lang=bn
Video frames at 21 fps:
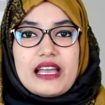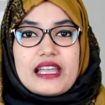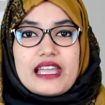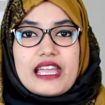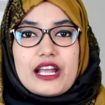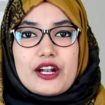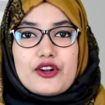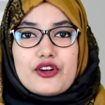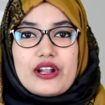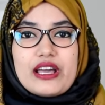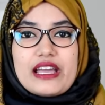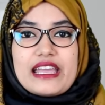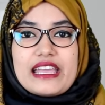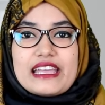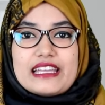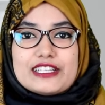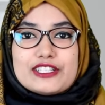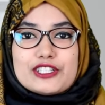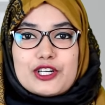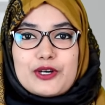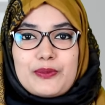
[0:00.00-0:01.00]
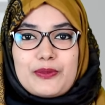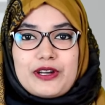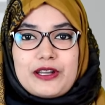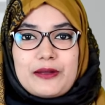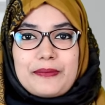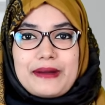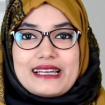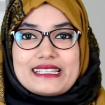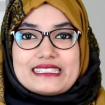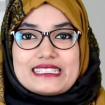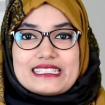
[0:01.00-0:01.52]
কেননা এই সময়
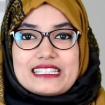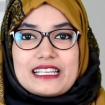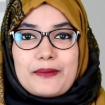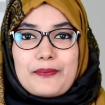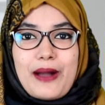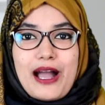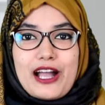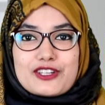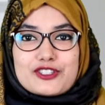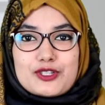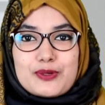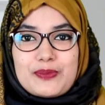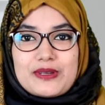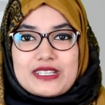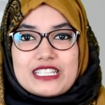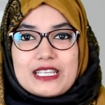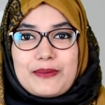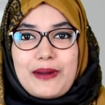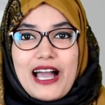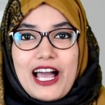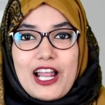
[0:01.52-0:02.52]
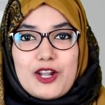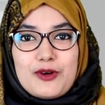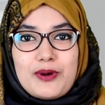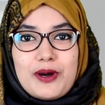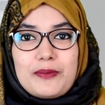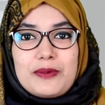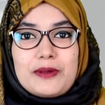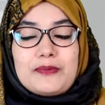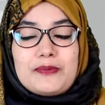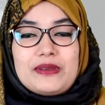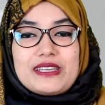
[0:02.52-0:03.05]
বাচ্চাদের মাংসপেশি
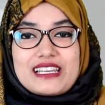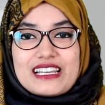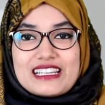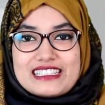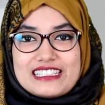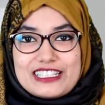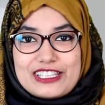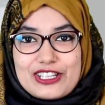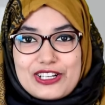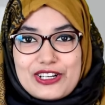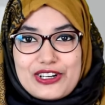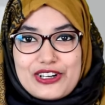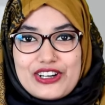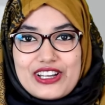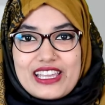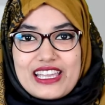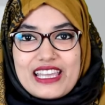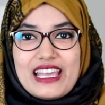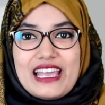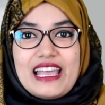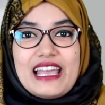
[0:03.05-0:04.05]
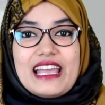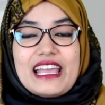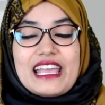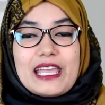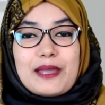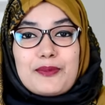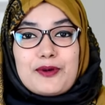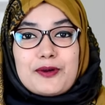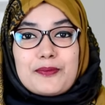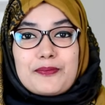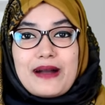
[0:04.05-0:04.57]
ভালোভাবে বিকাশিত হয়
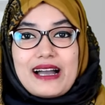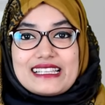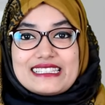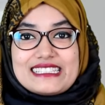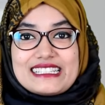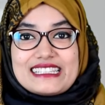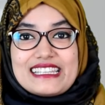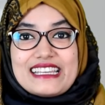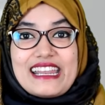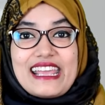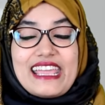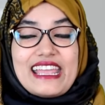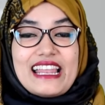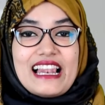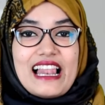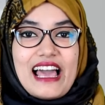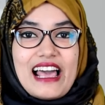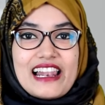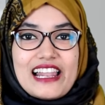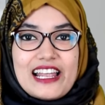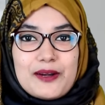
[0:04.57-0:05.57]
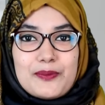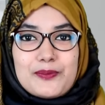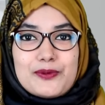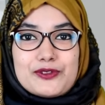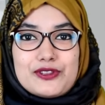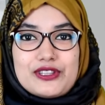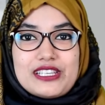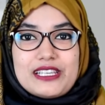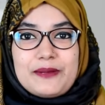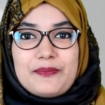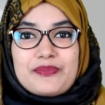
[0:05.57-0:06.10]
এবং বাচ্চাদের এই লালার
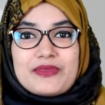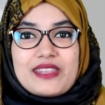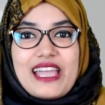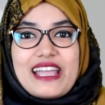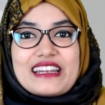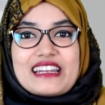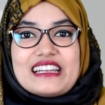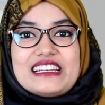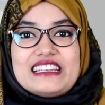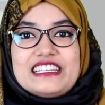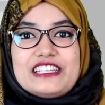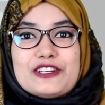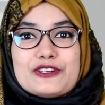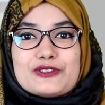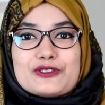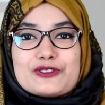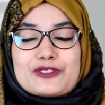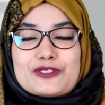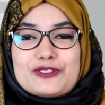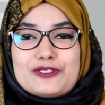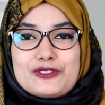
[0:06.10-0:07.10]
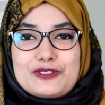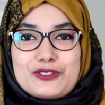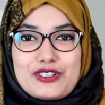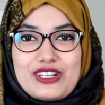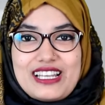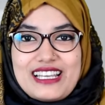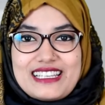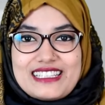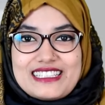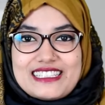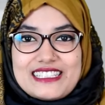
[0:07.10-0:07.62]
প্রতি একটা নিয়ন্ত্রণ
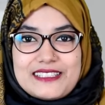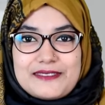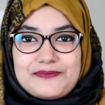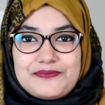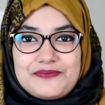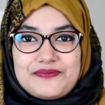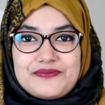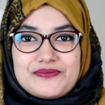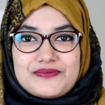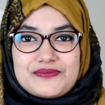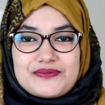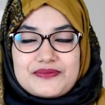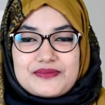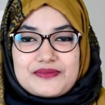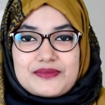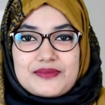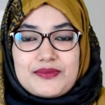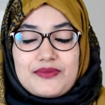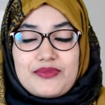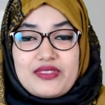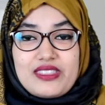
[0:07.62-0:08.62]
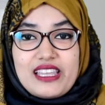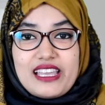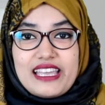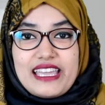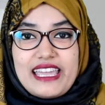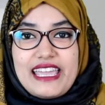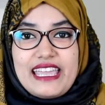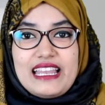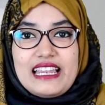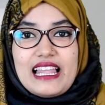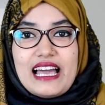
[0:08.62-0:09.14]
চলে আসে
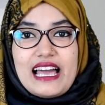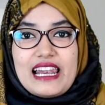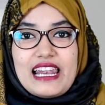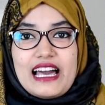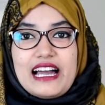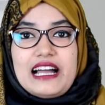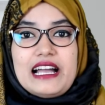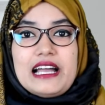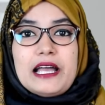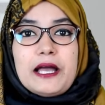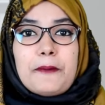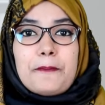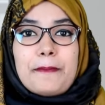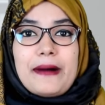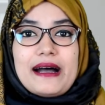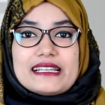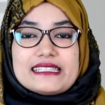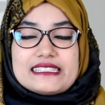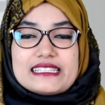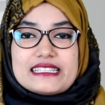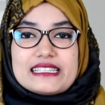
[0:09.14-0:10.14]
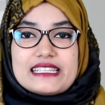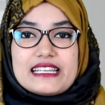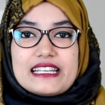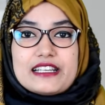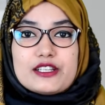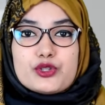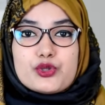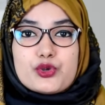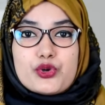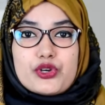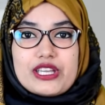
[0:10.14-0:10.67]
এই লালা বাচ্চাদের
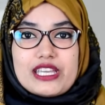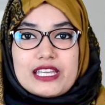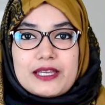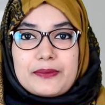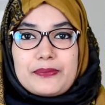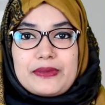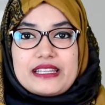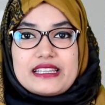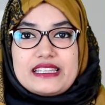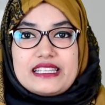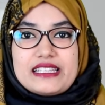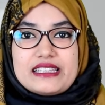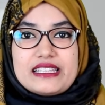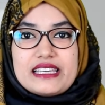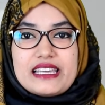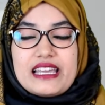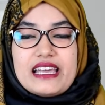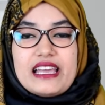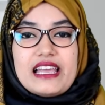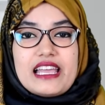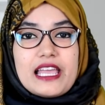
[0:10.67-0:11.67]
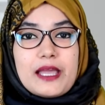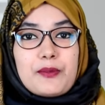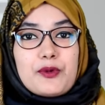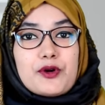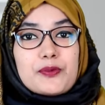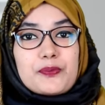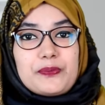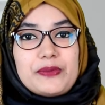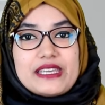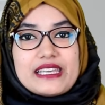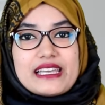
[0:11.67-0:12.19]
দৈহিক বৃদ্ধিতে এবং
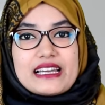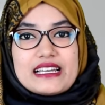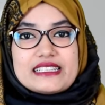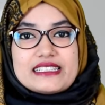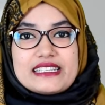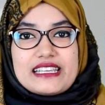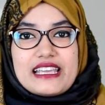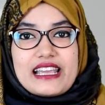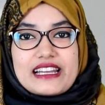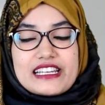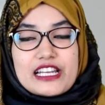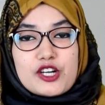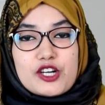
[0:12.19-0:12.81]
বিকাশে একটা